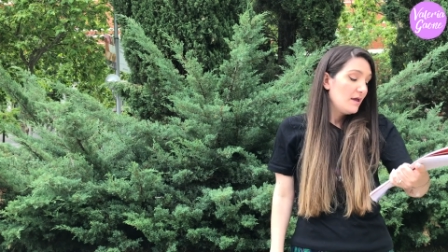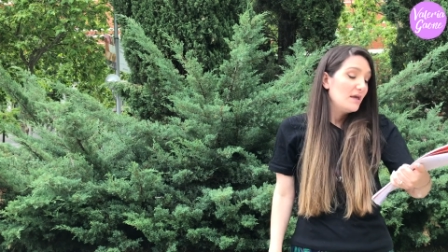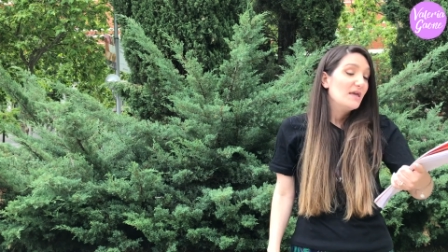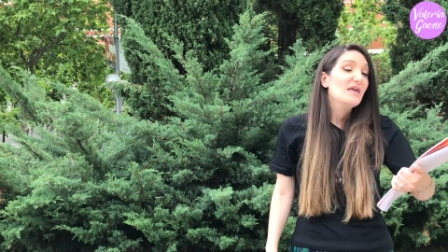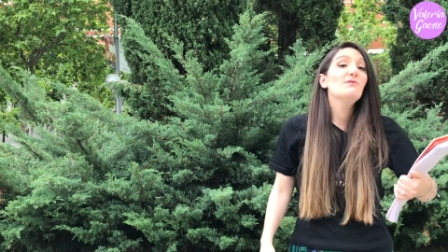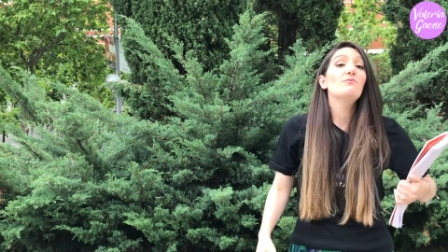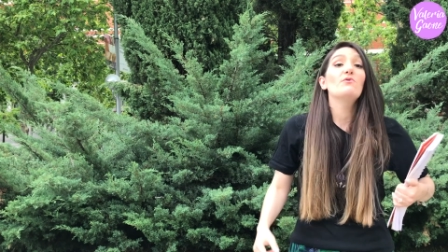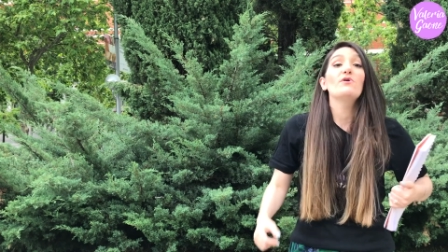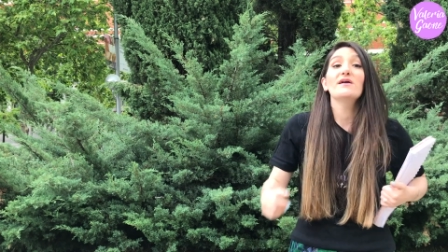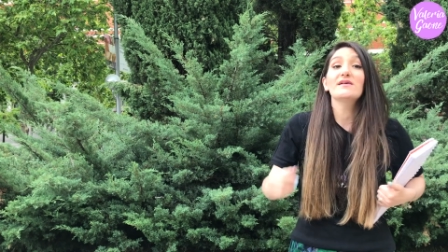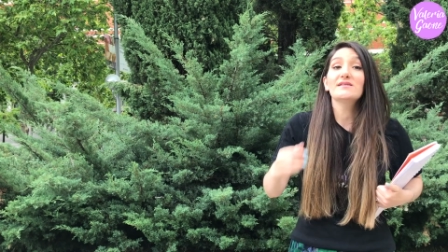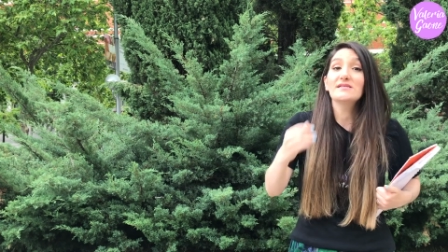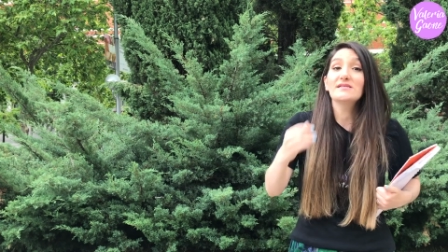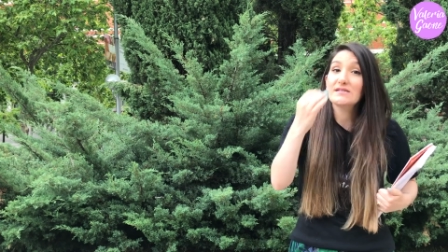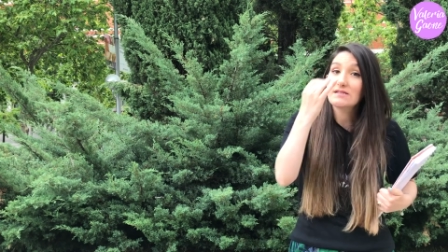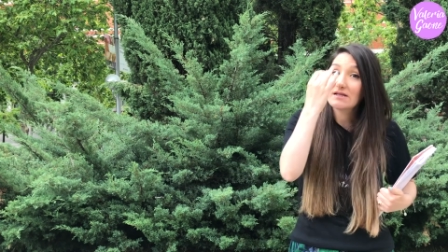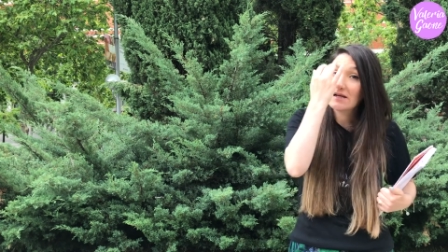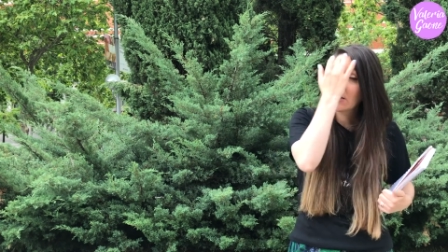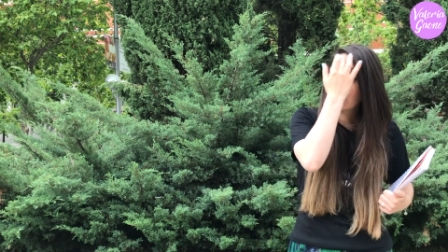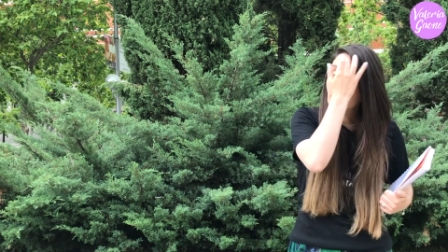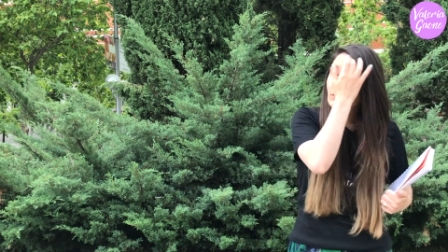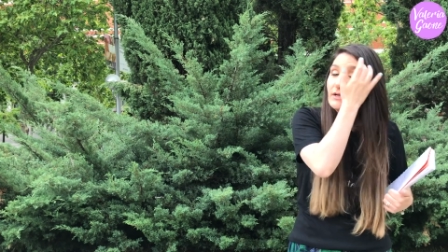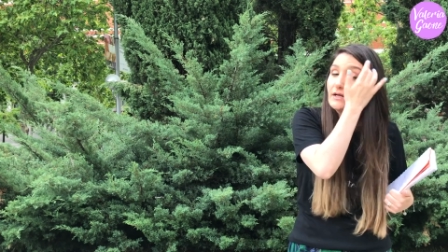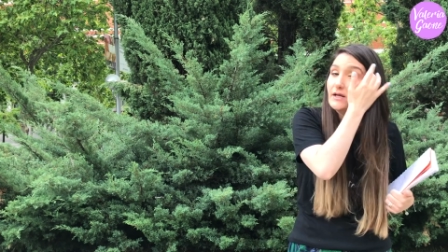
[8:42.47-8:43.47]
Y voy a
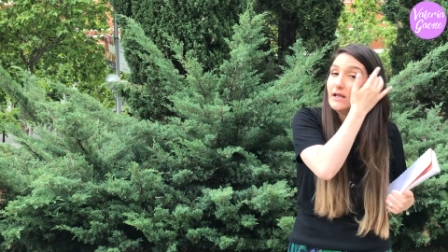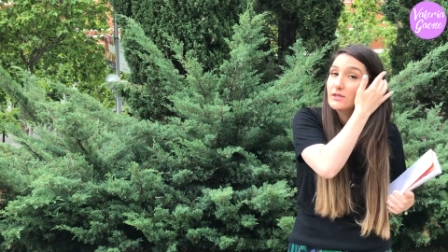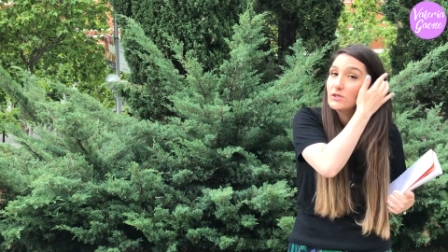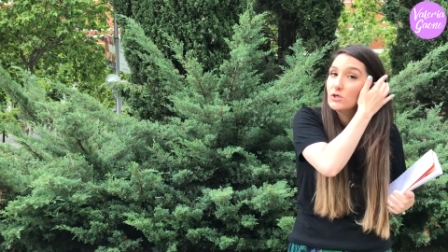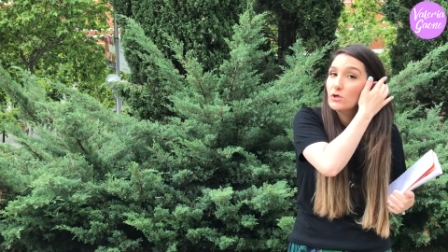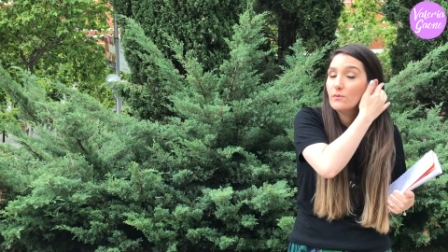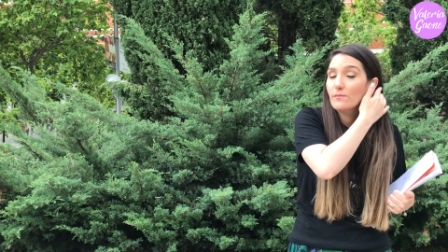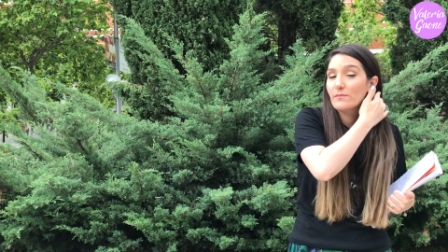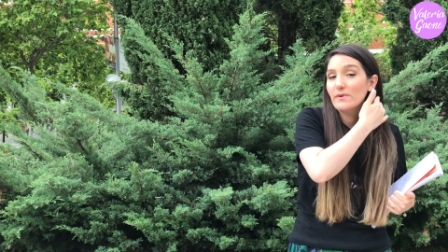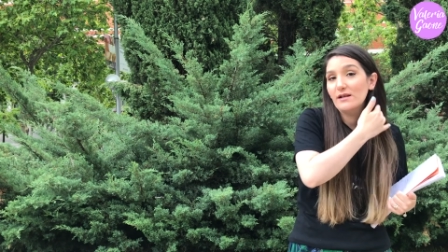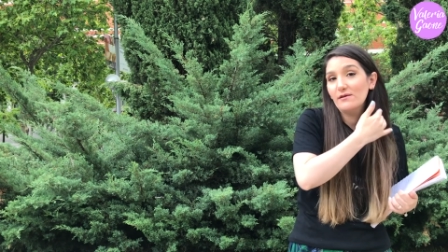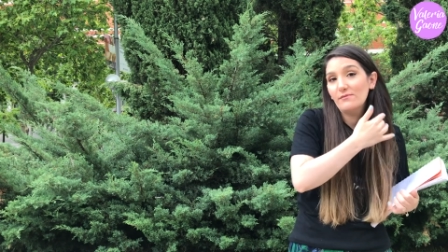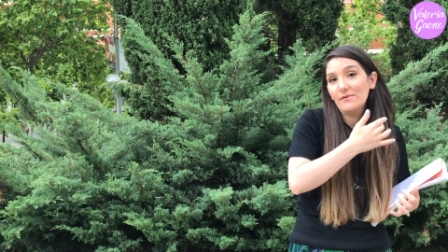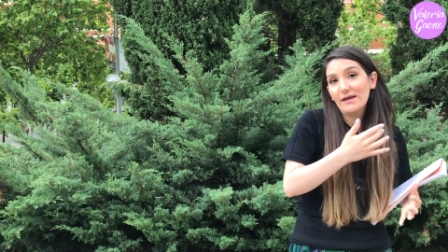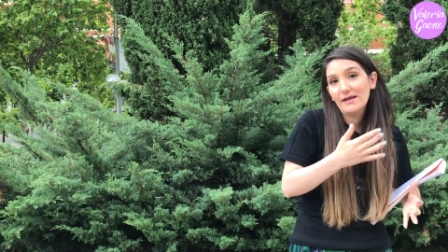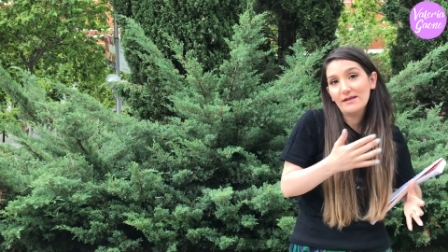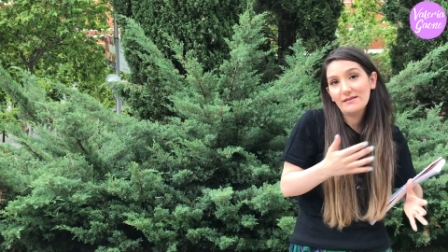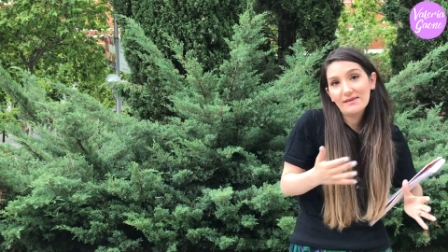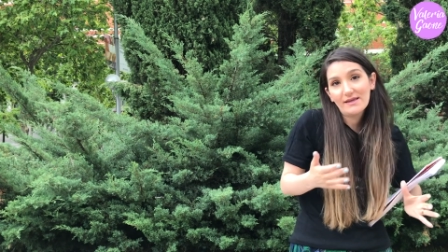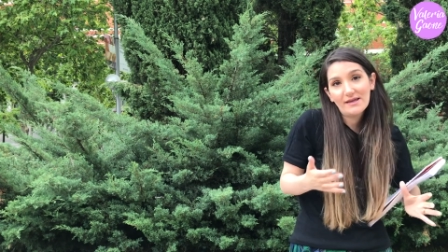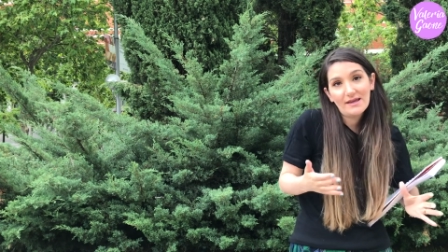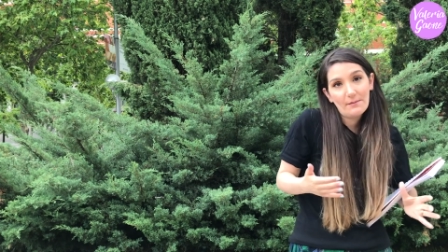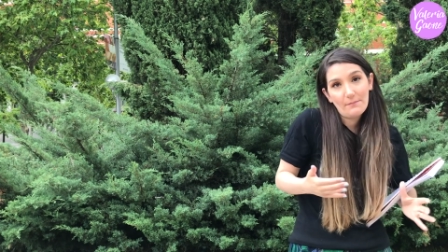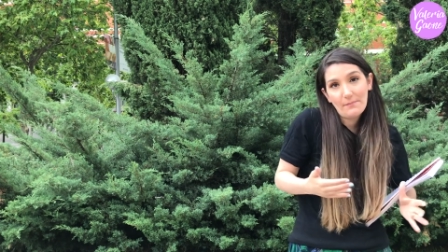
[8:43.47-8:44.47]
cerrar con el año
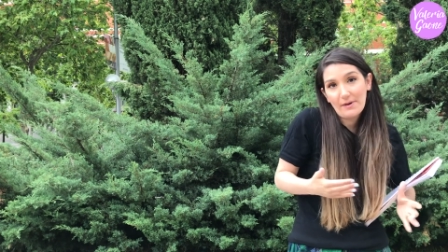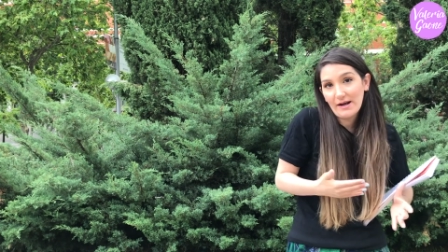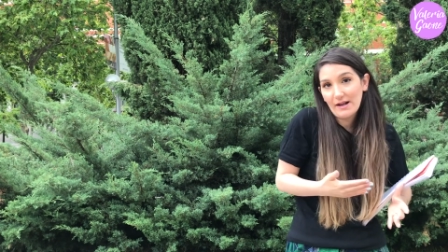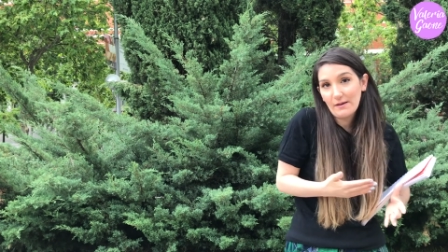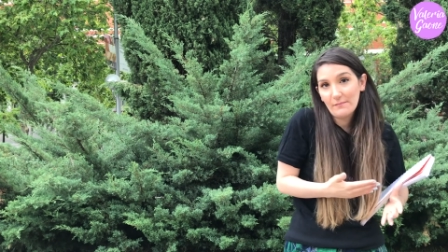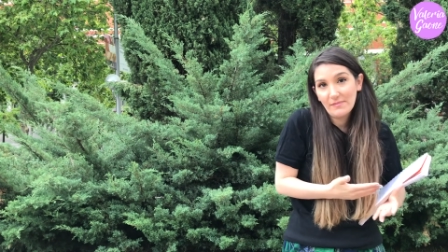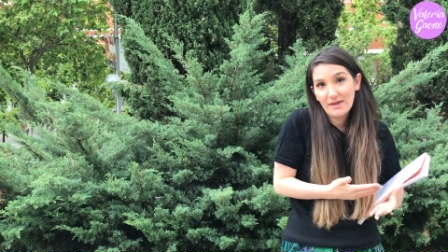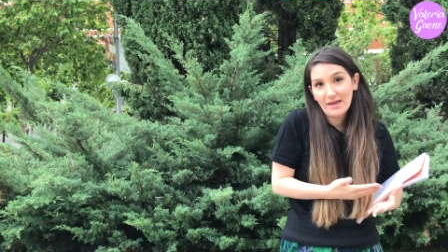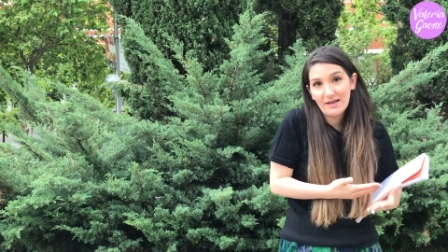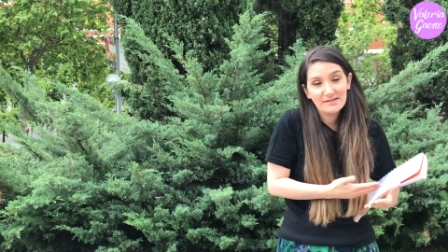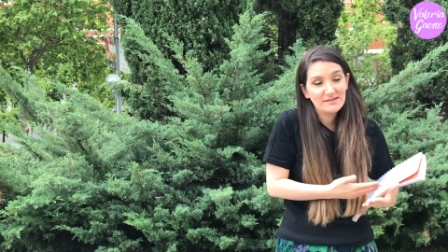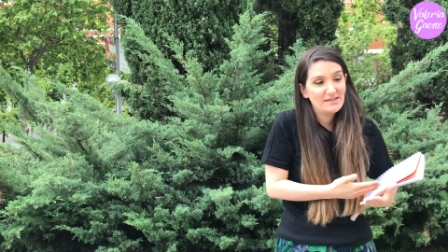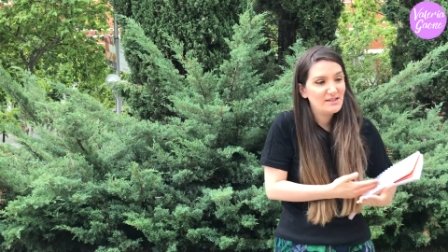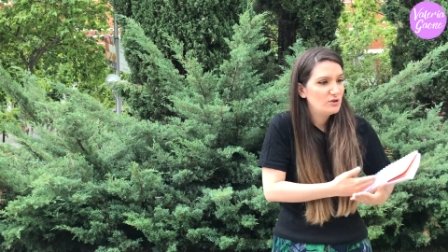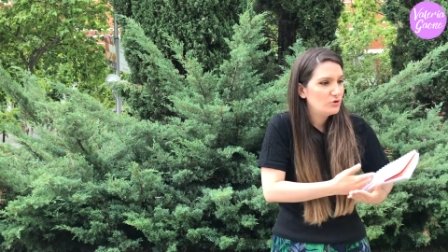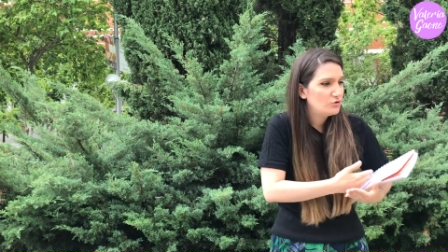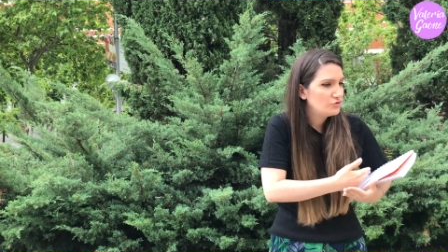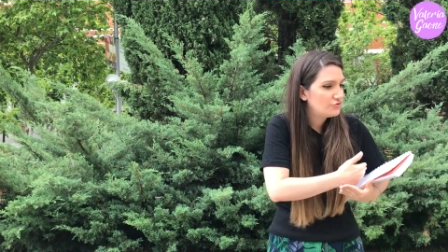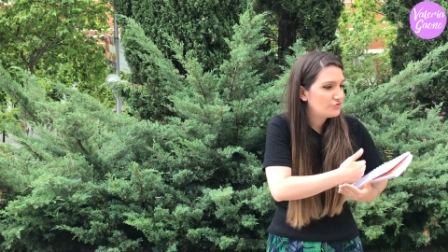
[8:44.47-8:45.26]
2020, que para mí ha sido